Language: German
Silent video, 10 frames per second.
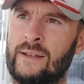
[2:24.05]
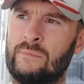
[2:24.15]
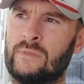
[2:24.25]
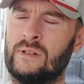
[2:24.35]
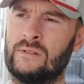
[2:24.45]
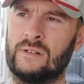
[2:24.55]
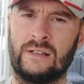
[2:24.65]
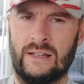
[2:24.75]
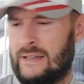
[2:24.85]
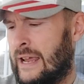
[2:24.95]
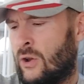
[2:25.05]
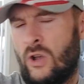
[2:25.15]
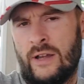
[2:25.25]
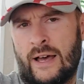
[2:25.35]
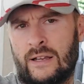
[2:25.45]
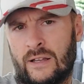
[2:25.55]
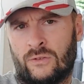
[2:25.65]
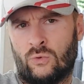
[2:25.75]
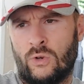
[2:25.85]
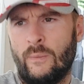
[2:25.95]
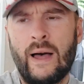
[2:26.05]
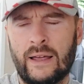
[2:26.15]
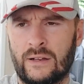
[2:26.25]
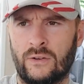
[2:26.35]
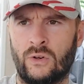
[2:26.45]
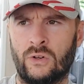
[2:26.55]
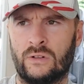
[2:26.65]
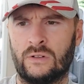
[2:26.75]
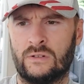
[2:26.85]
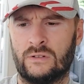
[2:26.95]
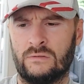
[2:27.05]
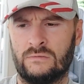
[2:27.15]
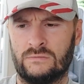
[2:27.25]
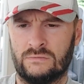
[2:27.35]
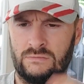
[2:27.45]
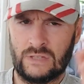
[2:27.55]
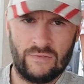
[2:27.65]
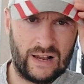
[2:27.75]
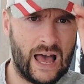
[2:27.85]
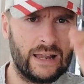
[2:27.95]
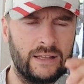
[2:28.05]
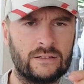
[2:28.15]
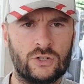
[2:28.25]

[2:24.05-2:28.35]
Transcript: Ähm, der Kölner hat so gemacht und da war gar nichts.